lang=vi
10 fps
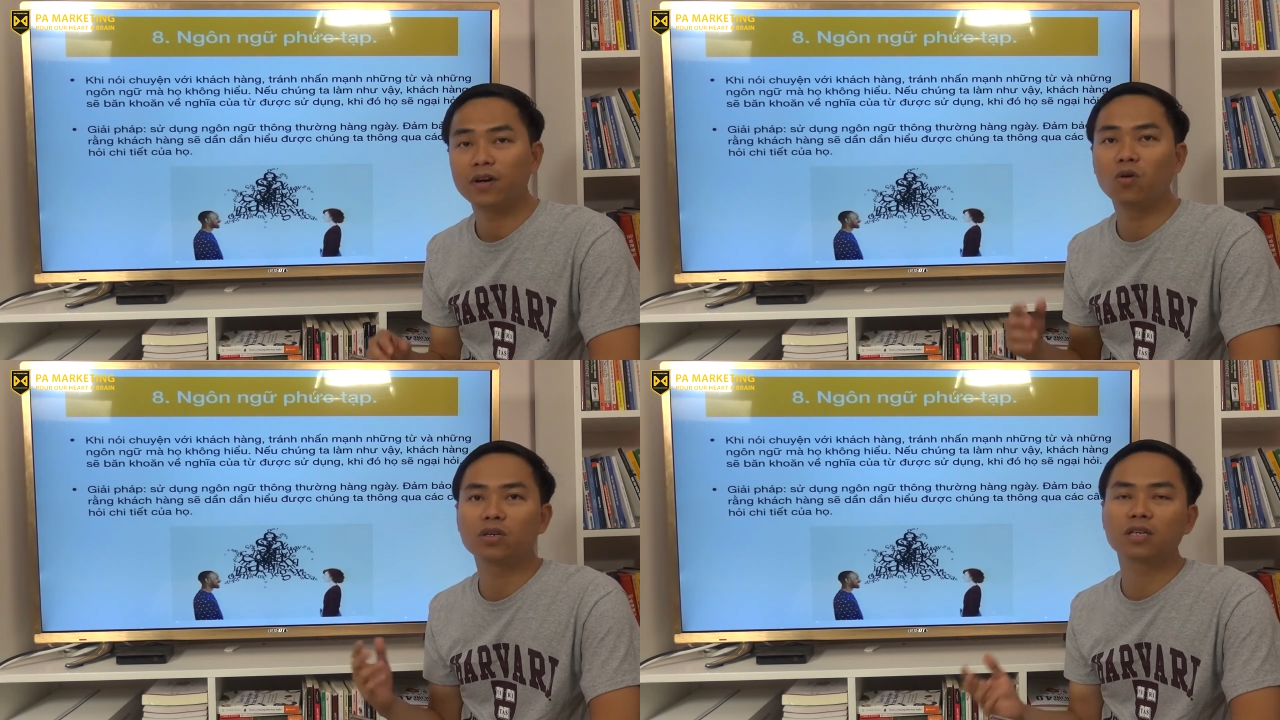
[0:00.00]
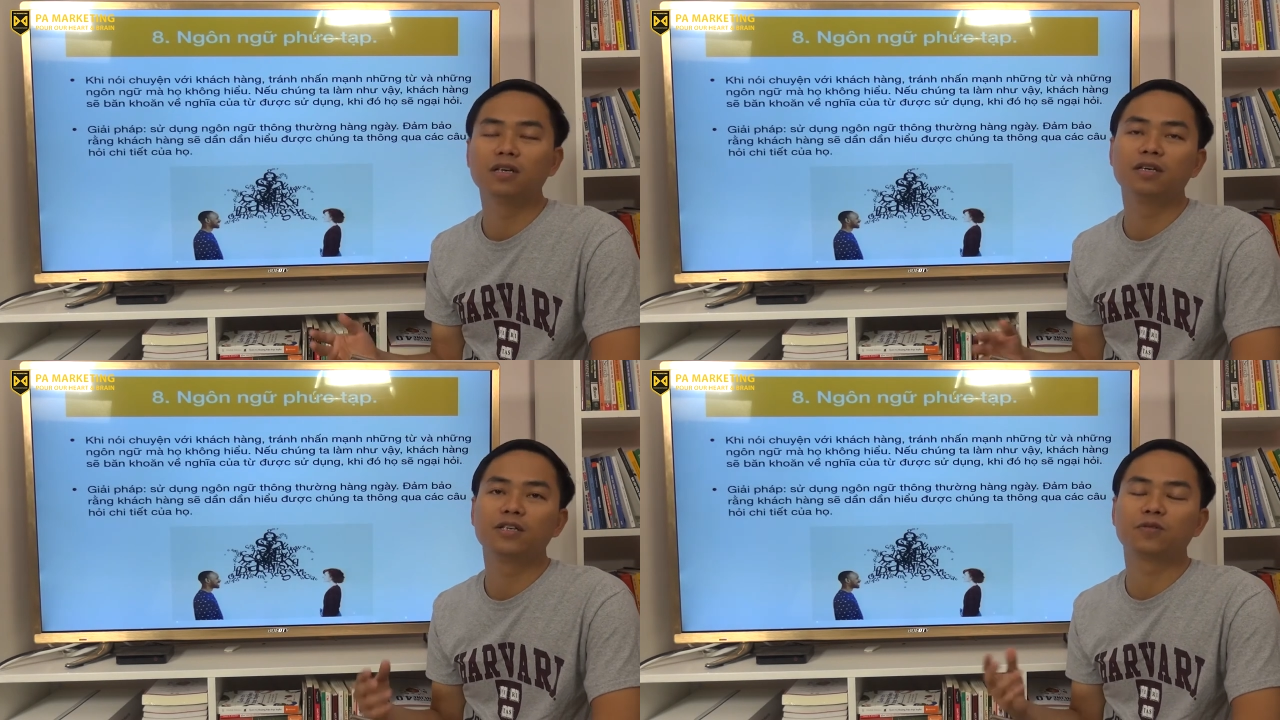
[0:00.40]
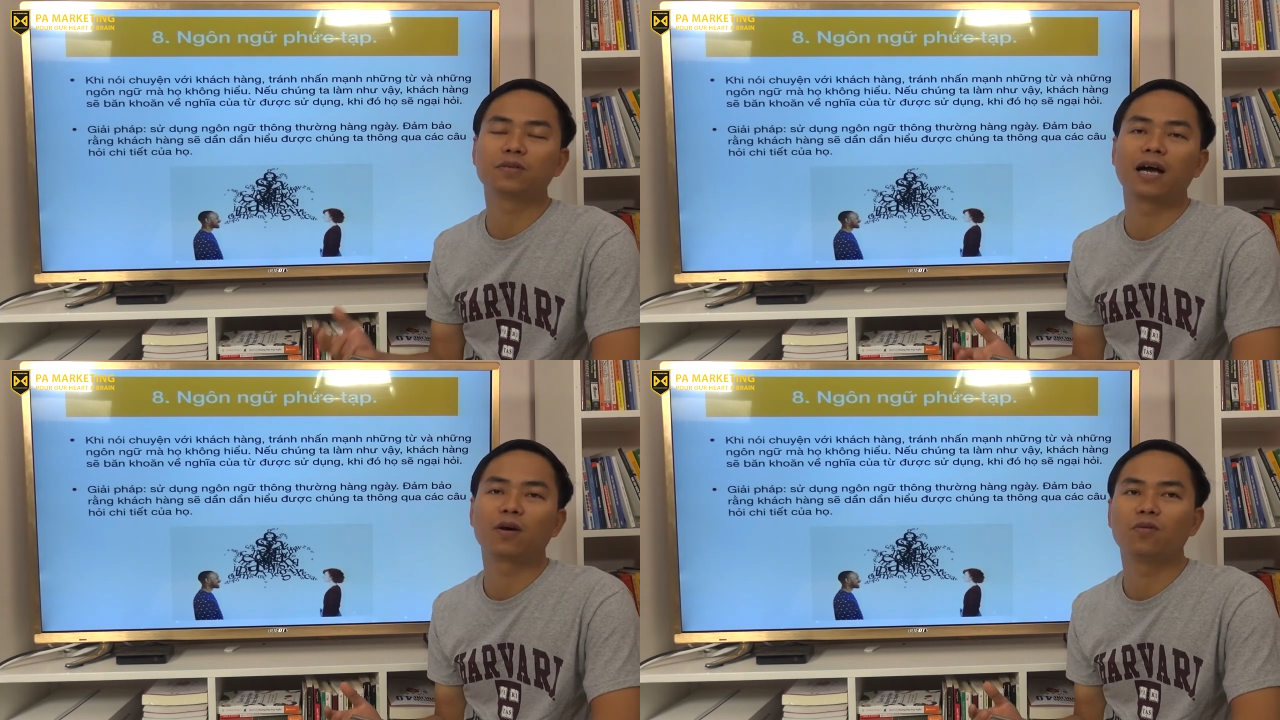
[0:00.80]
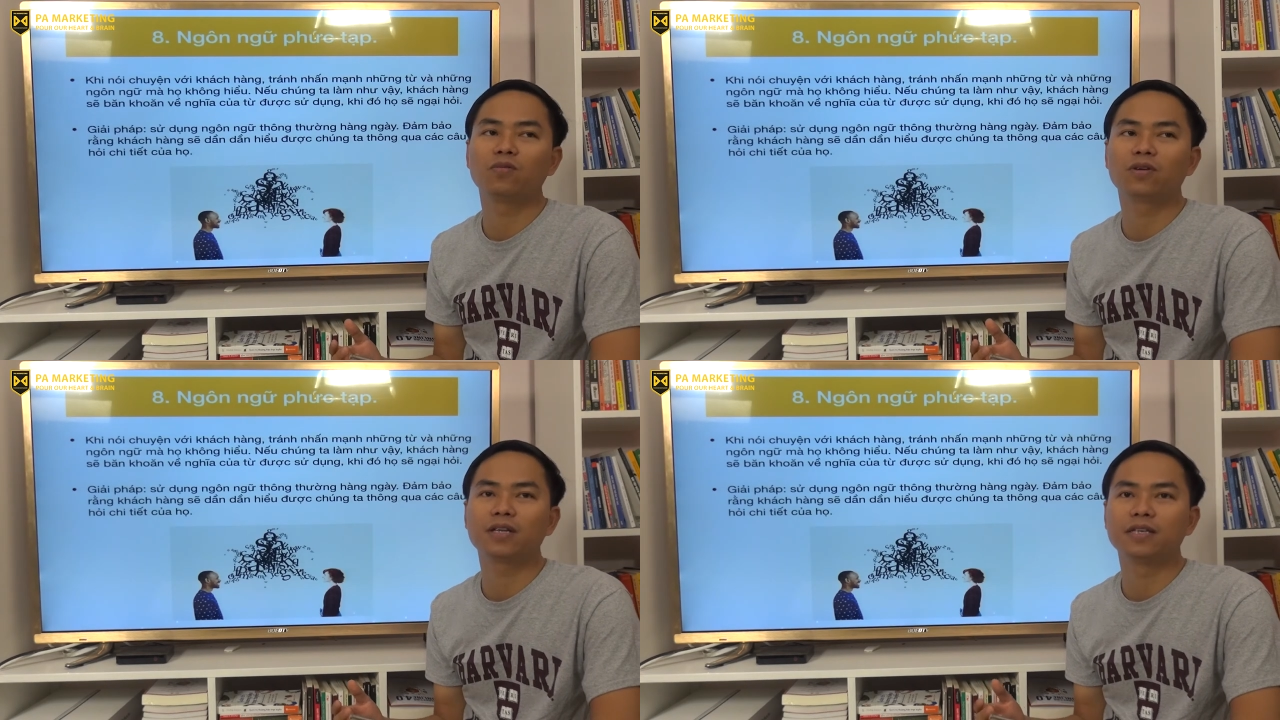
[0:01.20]
Đấy, và ngôn từ thì chúng ta
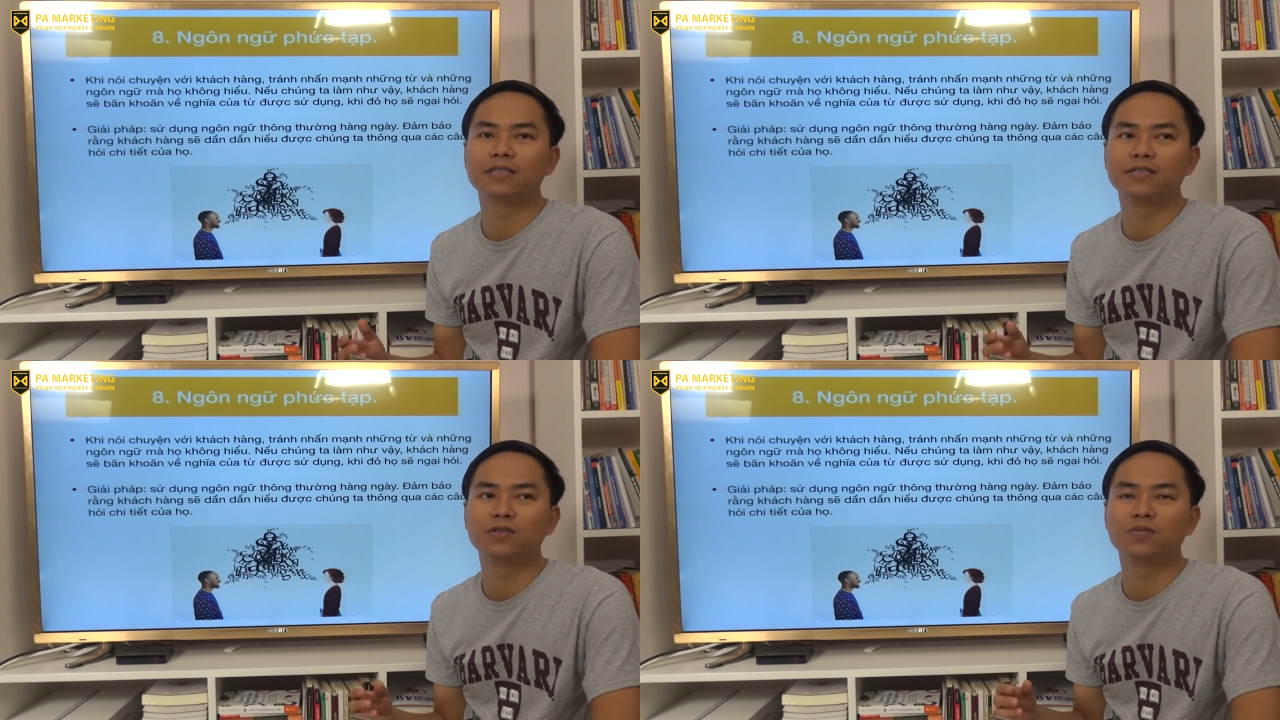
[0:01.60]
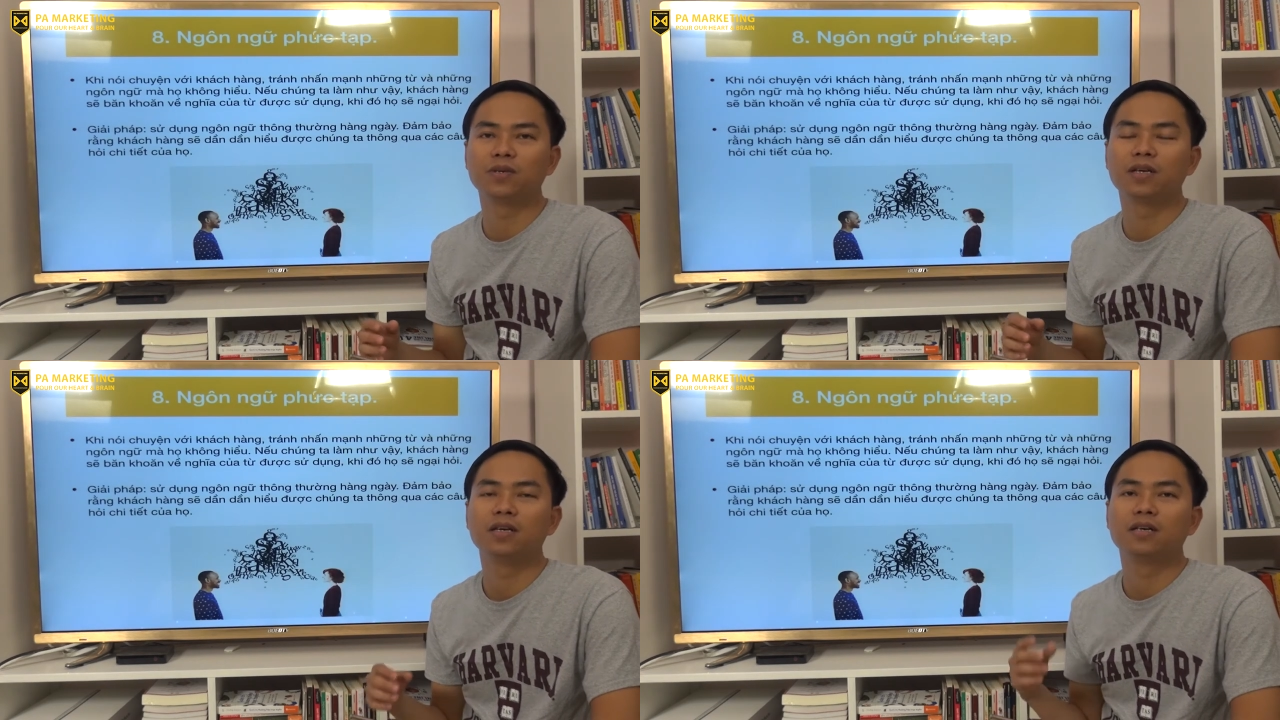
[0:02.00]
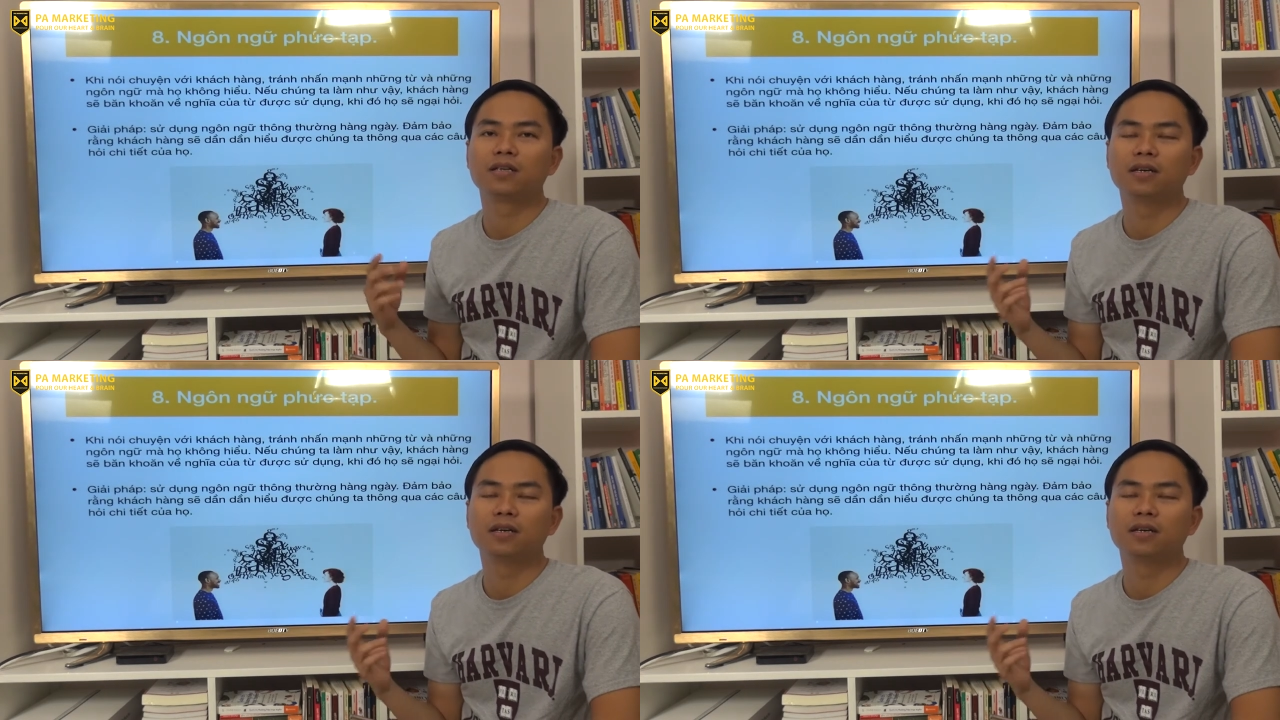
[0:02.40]
cũng có thể sử dụng ờ,